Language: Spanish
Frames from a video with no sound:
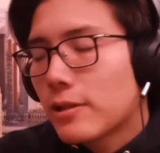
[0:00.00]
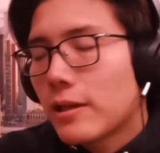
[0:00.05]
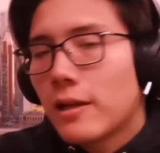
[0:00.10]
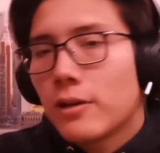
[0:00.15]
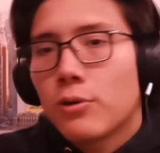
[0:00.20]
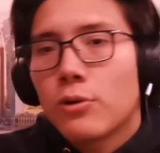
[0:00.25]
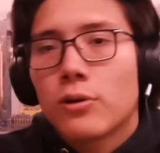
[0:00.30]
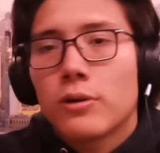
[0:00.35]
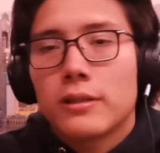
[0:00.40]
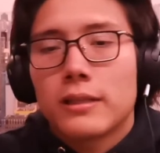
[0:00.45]

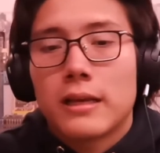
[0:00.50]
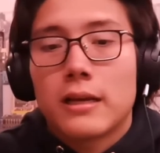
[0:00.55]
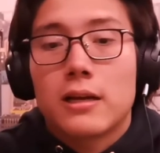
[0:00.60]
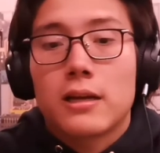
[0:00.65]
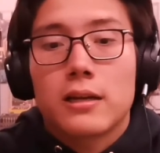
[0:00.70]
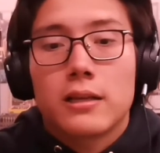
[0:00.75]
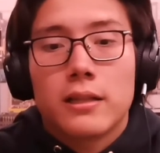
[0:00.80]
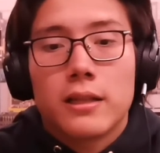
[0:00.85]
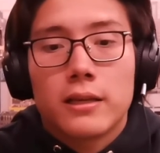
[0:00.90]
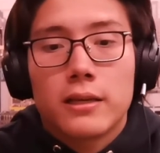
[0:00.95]
Eso es algo
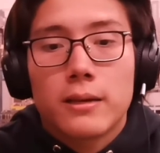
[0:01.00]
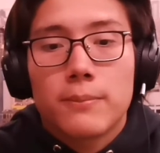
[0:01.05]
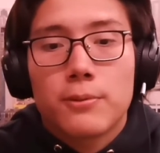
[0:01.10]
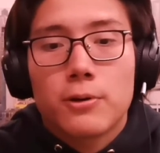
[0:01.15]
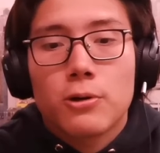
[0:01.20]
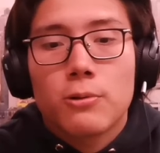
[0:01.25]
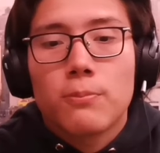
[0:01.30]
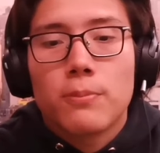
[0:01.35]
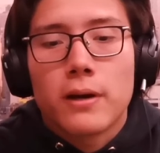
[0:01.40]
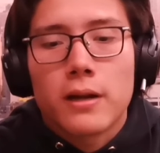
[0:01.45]
de,
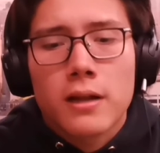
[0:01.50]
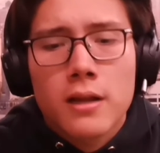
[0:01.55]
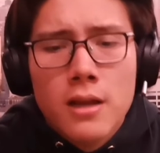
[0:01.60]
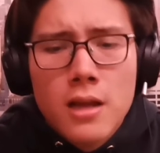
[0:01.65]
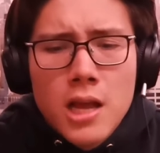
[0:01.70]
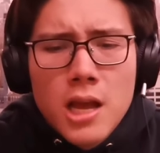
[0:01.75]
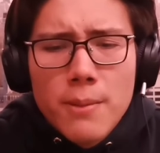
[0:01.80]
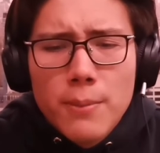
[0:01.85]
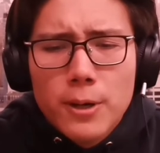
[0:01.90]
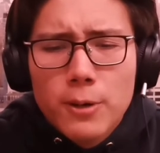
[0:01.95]
de que
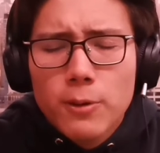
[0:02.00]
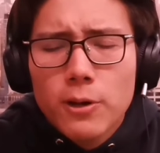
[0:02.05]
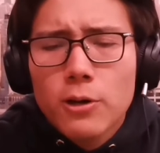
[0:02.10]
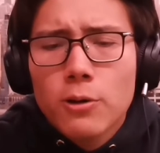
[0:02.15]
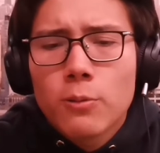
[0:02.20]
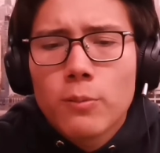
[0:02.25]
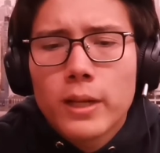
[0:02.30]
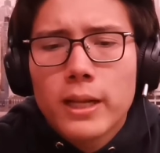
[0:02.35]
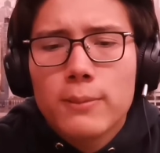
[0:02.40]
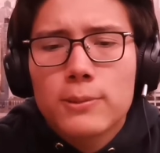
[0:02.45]
preocupar.
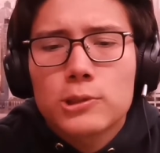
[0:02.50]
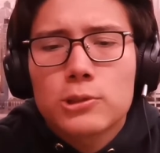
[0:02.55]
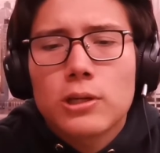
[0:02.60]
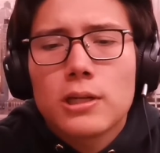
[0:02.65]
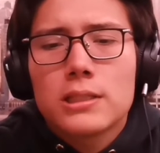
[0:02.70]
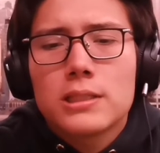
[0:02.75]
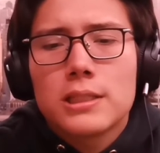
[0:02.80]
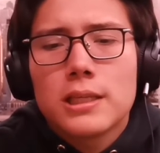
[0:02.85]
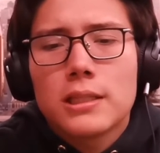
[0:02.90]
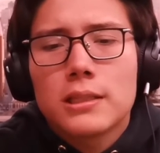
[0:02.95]
Pero bueno,
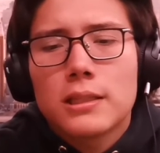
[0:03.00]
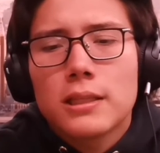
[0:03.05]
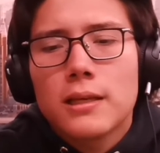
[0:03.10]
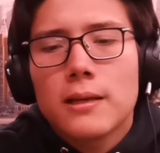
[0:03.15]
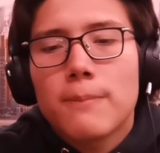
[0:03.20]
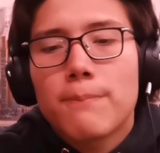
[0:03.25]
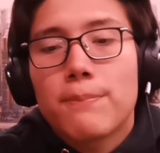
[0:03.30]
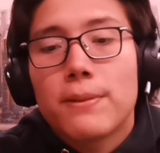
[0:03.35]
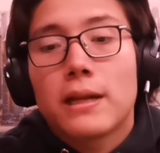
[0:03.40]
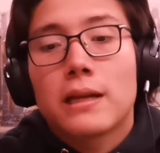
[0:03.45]
vayamos con el
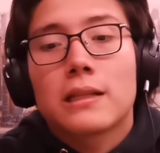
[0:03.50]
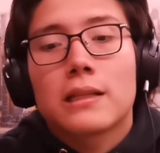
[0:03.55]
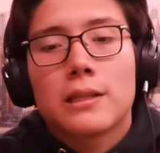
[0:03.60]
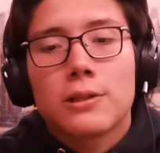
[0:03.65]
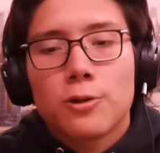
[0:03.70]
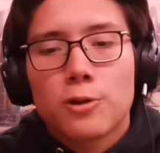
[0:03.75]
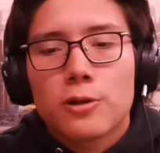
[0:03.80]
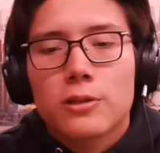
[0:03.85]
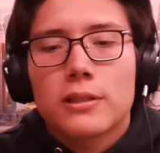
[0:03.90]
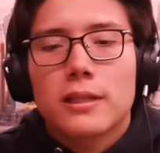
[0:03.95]
siguiente
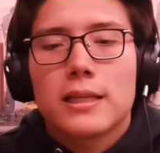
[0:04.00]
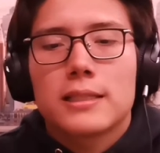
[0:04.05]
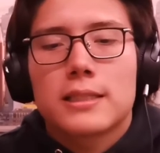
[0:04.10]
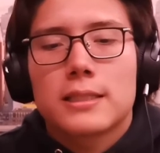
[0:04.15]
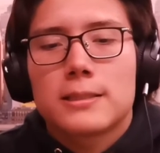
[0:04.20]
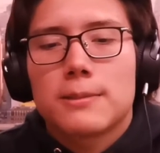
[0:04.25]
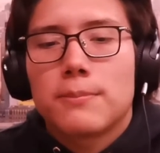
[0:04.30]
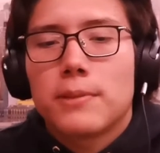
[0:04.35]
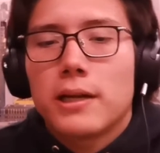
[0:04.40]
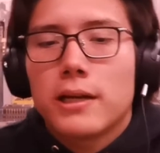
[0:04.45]

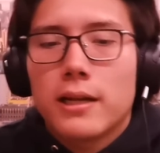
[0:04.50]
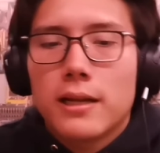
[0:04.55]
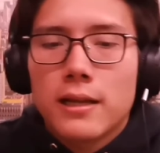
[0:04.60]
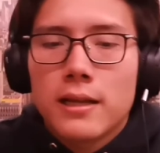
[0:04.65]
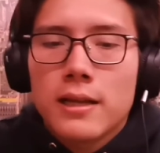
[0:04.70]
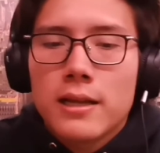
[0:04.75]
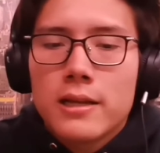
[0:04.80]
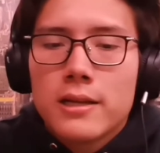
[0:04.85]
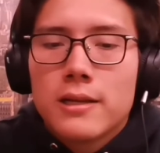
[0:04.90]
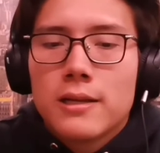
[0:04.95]
perdedor de esta
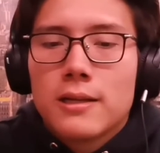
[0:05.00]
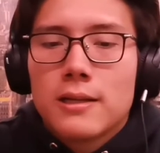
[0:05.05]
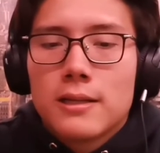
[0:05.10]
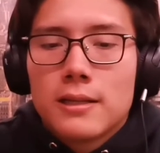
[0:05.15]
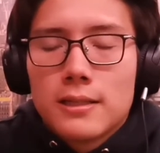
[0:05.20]
semana,